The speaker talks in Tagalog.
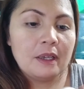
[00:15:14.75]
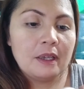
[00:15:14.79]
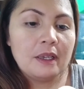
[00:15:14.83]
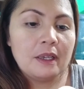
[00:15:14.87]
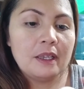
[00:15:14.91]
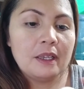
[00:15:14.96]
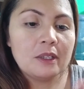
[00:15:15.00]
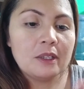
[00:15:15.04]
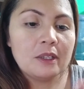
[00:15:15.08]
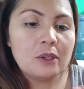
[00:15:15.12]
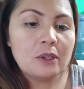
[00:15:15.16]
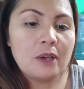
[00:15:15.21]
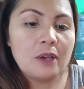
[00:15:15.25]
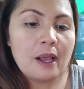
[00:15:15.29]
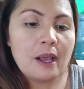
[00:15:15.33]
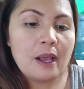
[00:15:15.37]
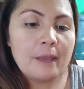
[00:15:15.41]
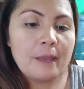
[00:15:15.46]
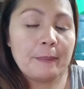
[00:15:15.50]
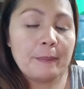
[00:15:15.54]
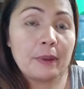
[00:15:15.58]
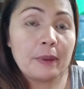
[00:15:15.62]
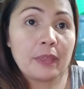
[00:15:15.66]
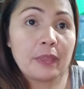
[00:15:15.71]
Ito ay
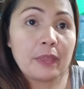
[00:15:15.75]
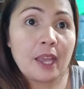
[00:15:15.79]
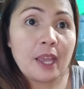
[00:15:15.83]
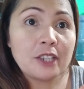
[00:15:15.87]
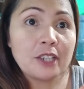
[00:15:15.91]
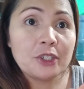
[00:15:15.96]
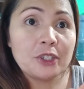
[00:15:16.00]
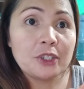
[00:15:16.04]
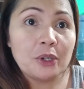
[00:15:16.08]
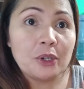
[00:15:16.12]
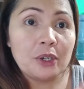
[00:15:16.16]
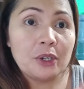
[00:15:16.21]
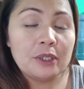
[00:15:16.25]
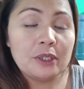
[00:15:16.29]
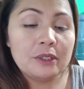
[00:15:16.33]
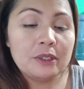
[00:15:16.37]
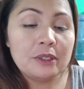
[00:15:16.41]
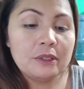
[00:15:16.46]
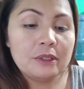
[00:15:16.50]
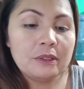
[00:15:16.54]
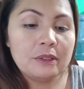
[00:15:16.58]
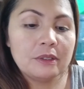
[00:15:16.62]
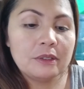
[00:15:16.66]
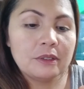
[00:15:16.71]

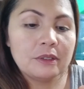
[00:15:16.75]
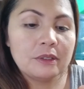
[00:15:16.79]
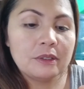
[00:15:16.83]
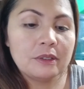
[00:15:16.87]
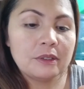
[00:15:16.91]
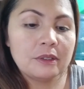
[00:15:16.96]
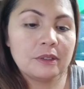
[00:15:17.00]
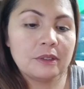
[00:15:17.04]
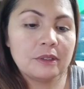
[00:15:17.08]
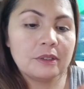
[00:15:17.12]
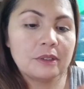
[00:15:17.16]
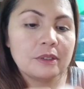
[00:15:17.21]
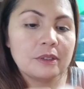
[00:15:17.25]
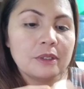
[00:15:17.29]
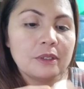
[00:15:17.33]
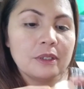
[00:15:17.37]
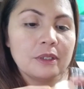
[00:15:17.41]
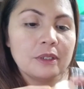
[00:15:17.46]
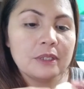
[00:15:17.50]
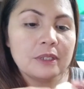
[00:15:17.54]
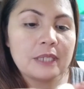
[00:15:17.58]
protection no?